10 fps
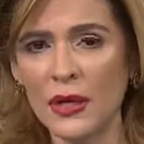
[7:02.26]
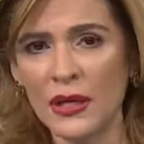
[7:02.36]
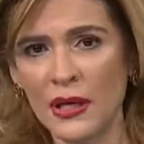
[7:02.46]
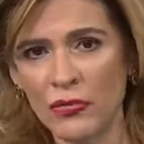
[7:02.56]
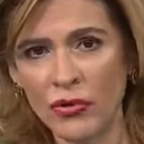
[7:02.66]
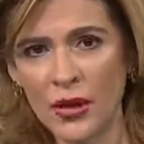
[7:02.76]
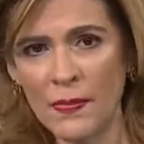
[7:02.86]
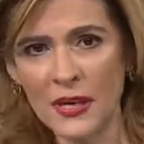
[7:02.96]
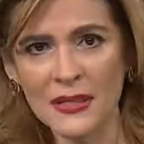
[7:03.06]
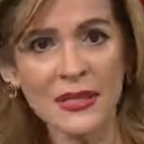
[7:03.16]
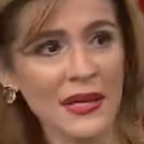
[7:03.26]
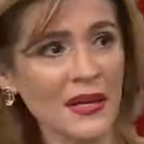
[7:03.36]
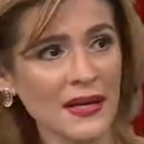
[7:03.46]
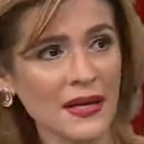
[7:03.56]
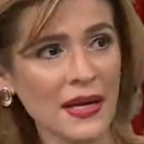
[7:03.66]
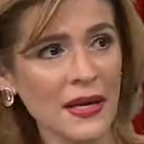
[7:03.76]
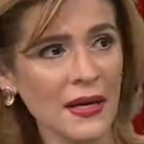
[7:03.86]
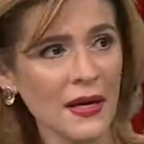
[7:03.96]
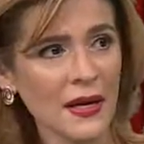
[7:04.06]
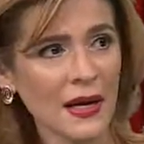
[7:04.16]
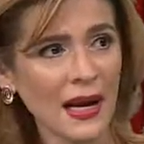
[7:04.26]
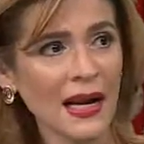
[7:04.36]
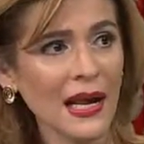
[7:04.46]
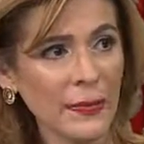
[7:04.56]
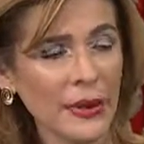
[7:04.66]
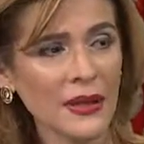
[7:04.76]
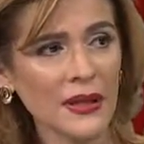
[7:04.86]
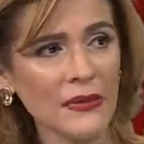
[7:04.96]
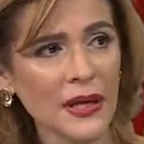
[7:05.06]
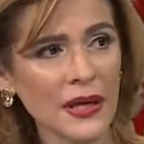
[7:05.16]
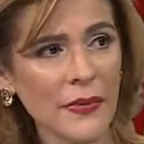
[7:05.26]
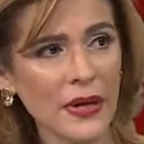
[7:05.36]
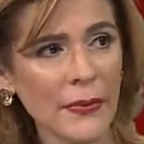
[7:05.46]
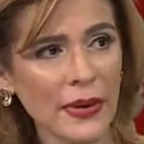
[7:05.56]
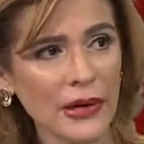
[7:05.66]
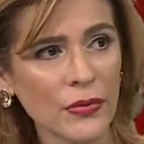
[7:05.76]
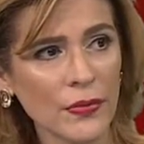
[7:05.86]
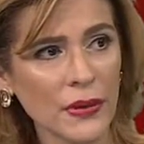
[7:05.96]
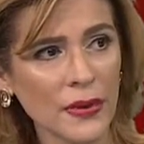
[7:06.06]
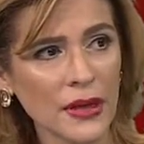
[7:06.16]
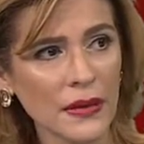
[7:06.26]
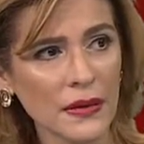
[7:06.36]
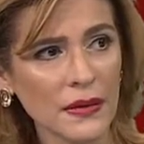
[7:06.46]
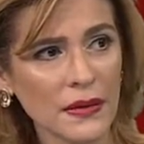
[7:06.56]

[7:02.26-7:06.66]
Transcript: que eso también se le restaría a las expectativas que había para el 2020.